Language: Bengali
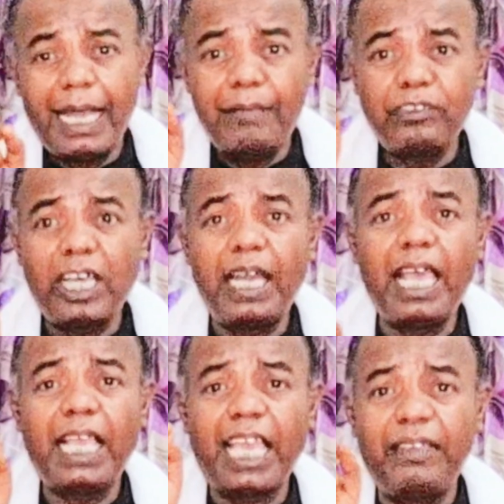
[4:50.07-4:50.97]
আলাম
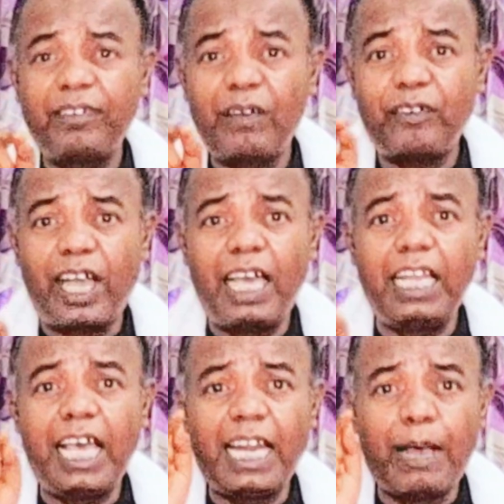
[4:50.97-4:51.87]
তারা কেইফা
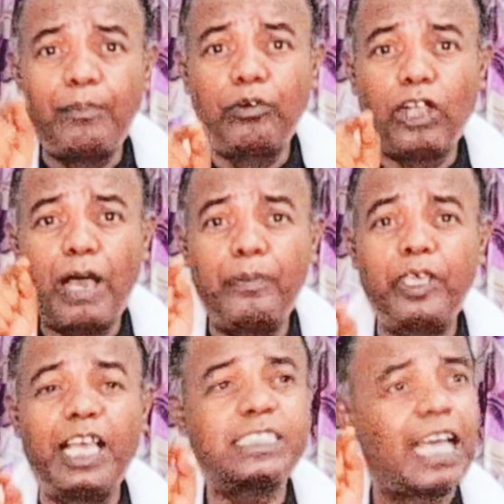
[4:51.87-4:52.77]
ফালা রাব্বুকা
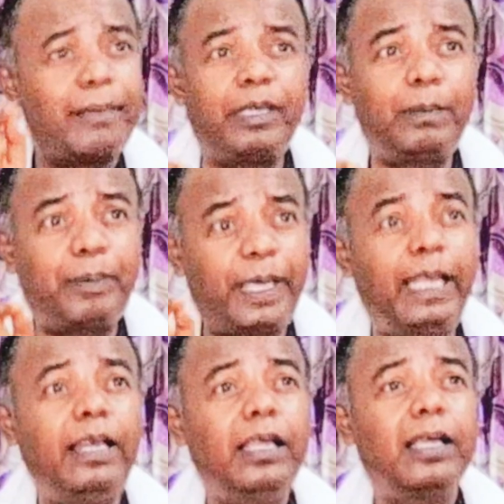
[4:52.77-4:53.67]
বিয়া সাবিল
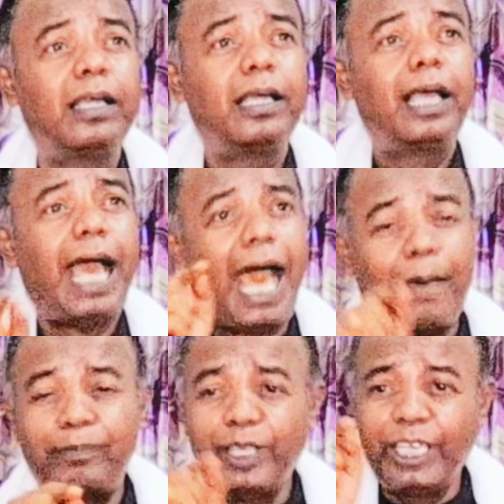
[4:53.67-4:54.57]
ফিল
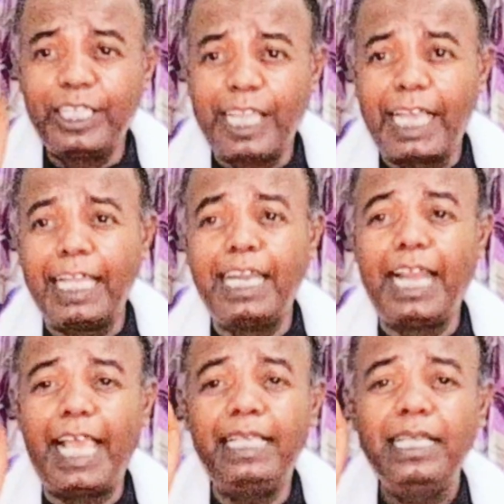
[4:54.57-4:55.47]
আপনি কি দেখেন
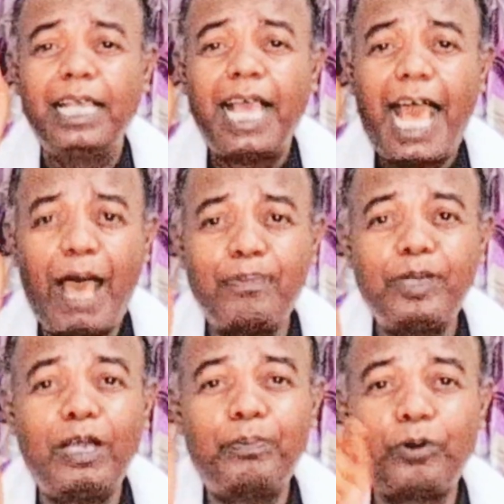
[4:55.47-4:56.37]
নাই
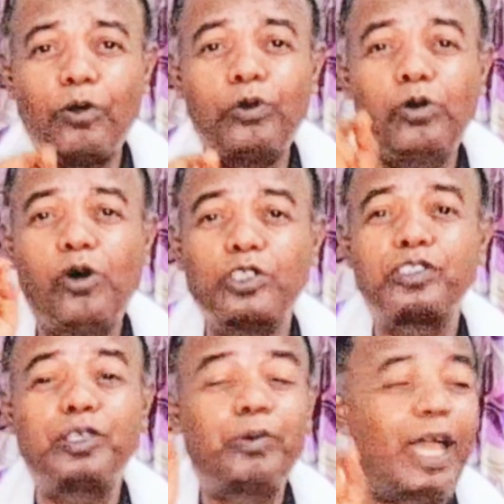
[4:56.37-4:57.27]
আপনার প্রভু
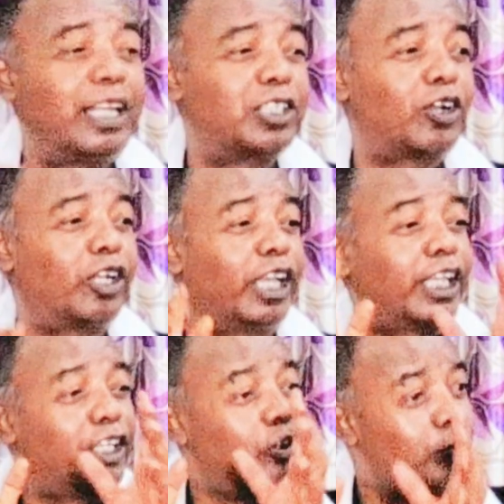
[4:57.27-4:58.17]
হস্তি বাহিনীর
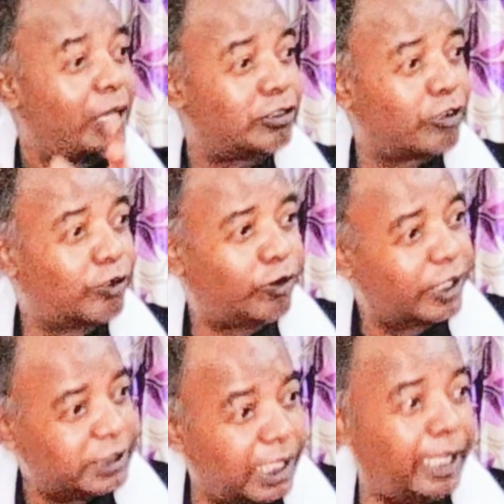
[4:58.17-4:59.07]
সঙ্গে কিরূপ আচরণ
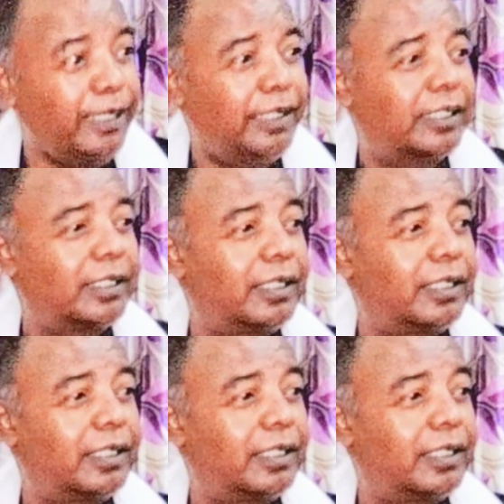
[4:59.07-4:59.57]
করেছিলেন